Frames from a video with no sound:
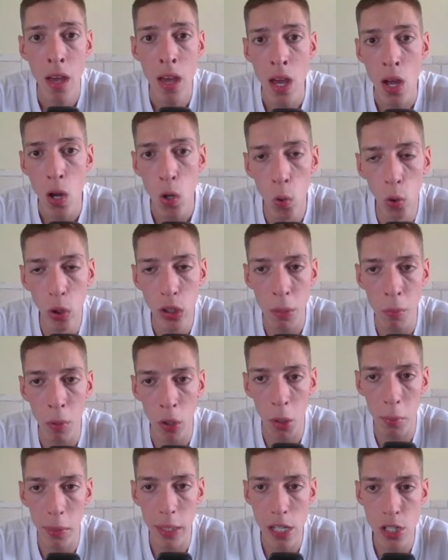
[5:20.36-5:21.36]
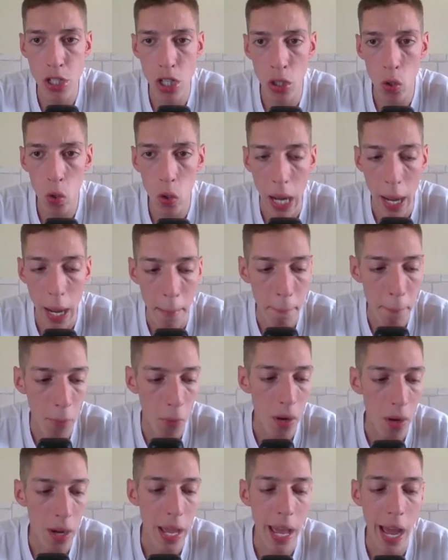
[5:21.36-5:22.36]
L'ultimo nome del
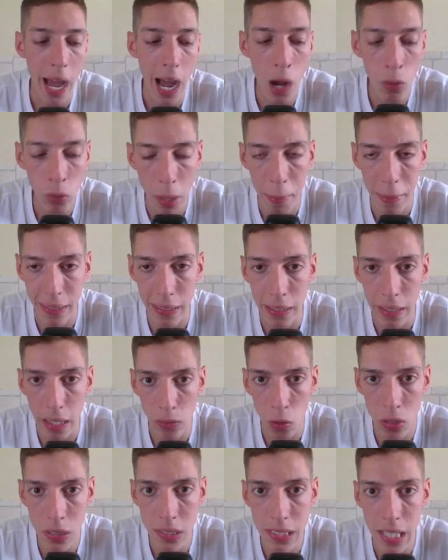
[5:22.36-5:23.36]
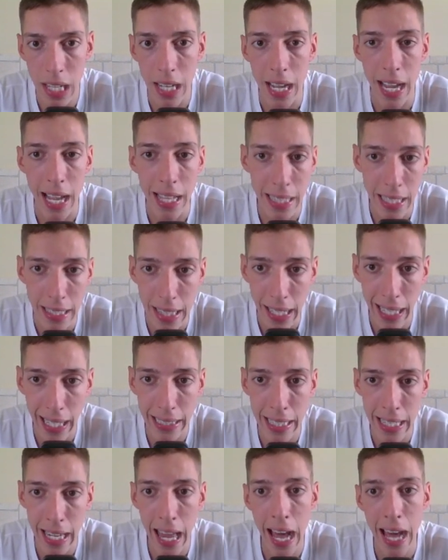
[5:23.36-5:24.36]
centrocampo ha una partita tosta ed è
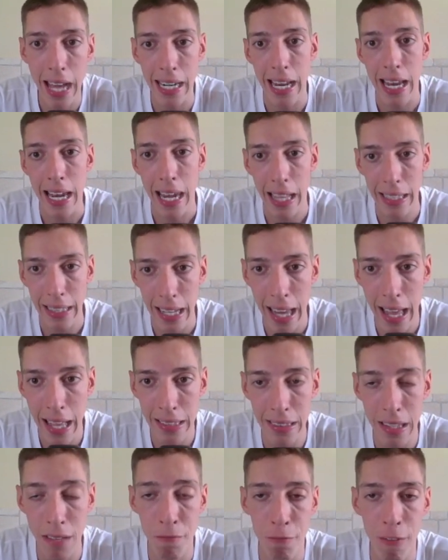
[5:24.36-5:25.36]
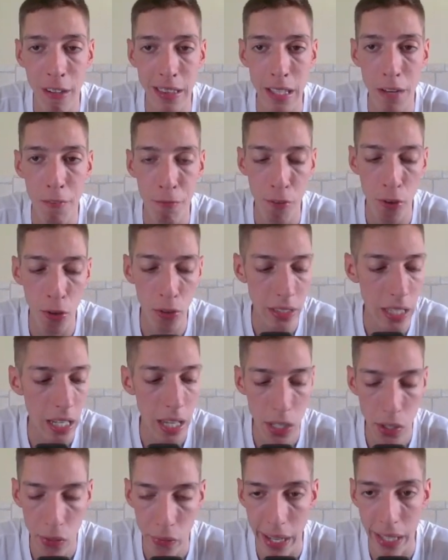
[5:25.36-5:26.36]
dechetelare. L'Atalanta infatti affronta
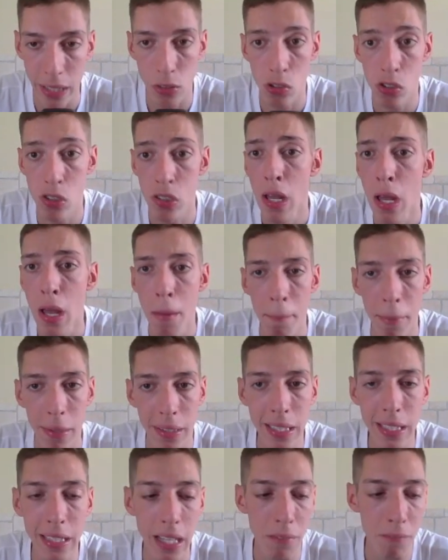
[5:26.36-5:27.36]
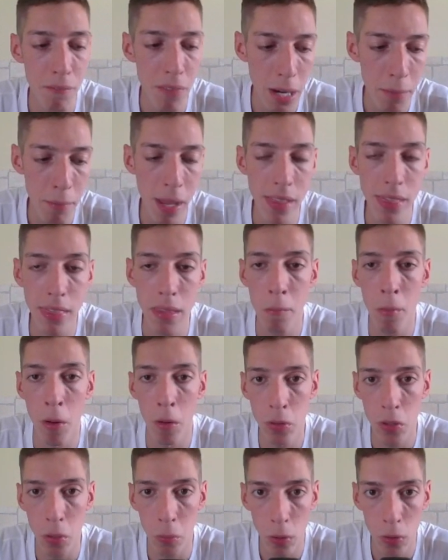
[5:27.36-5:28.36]
la Juventus. Partita veramente
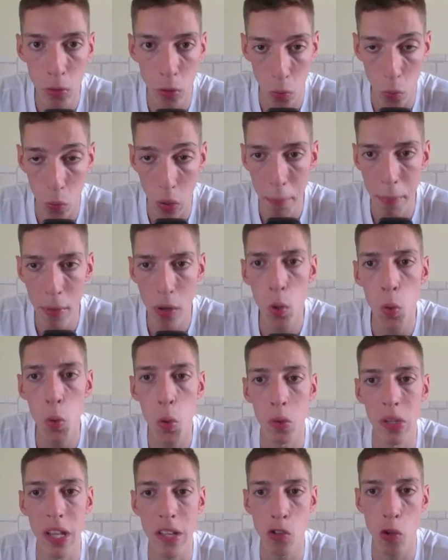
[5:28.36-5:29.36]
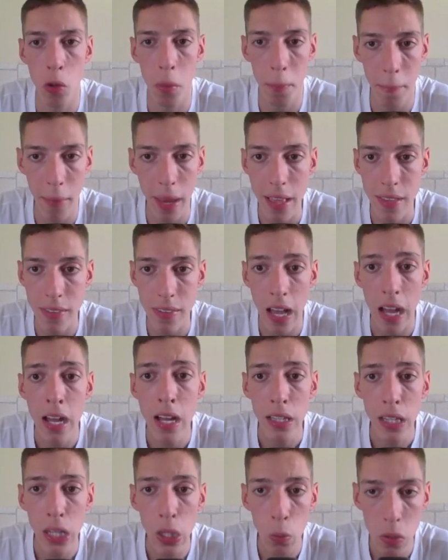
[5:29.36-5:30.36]
molto molto dura, però lui è una sorpresa
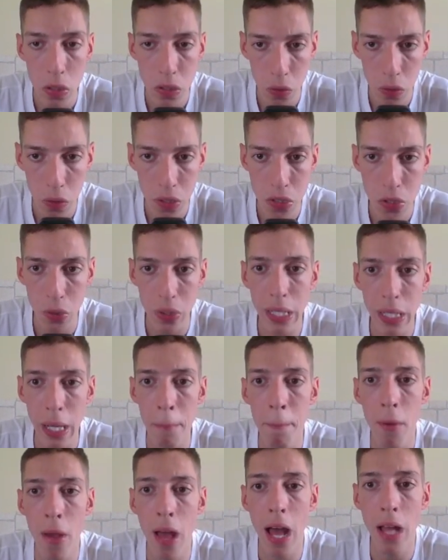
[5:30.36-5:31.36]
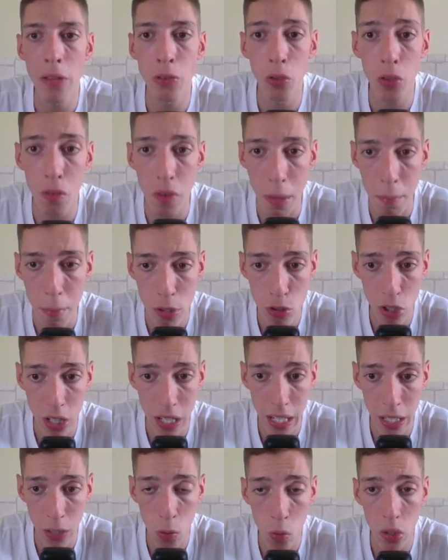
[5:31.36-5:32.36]
di questo inizio di campionato. Dovrebbe
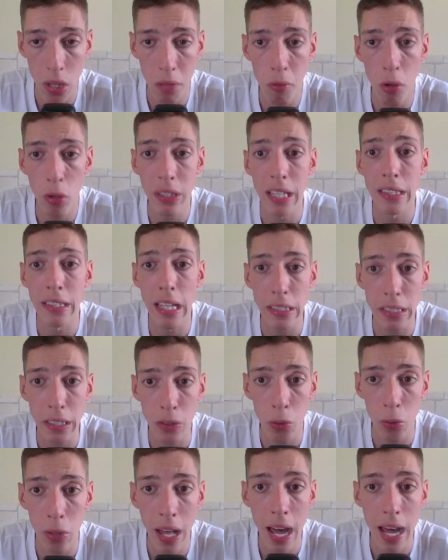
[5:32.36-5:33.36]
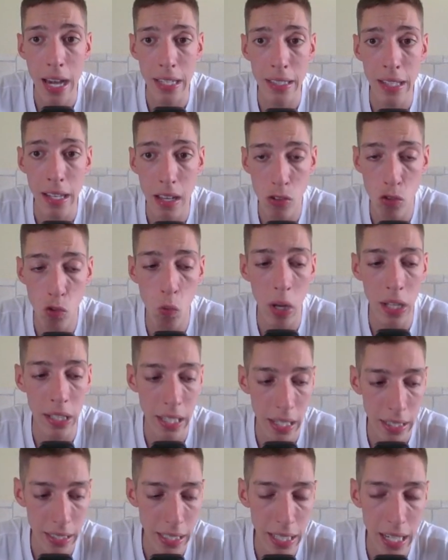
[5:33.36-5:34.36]
giocare ancora una volta da titolare nella
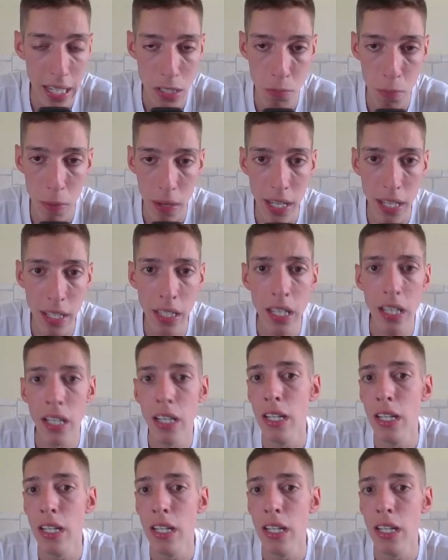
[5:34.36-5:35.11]
squadra di Gasperini